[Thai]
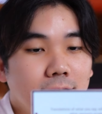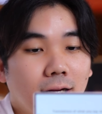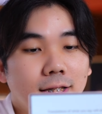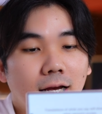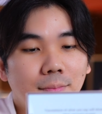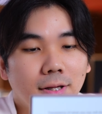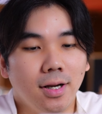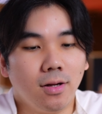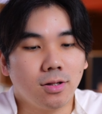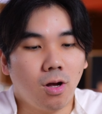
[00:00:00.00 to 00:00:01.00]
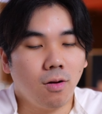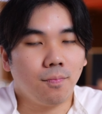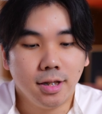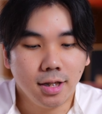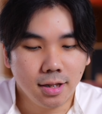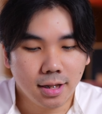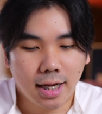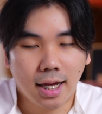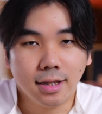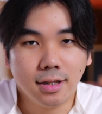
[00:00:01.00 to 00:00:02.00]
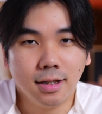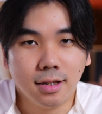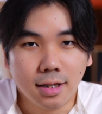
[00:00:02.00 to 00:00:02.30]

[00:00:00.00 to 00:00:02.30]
จากเดิมเนี่ยที่เราจะต้องยื่นนะฮะยื่น